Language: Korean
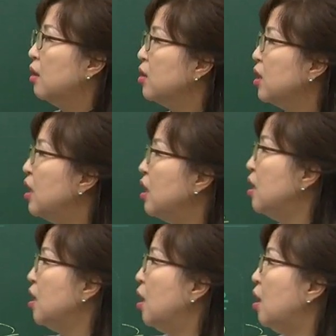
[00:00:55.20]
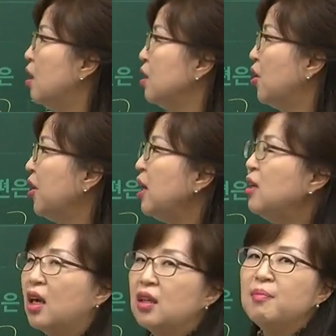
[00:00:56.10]
그러니까 어,
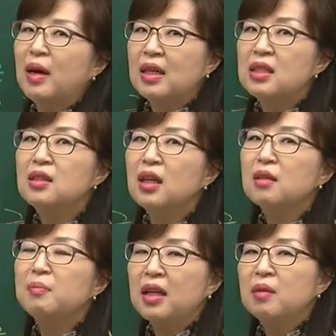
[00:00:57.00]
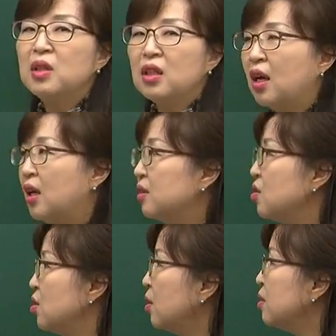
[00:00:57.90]
여행객이 많아진다는 말입니다.
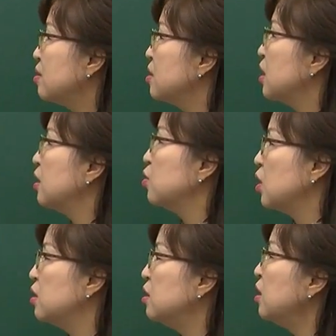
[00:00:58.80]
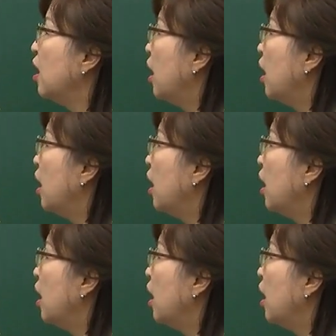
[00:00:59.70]
있죠. 그래서 최, 최근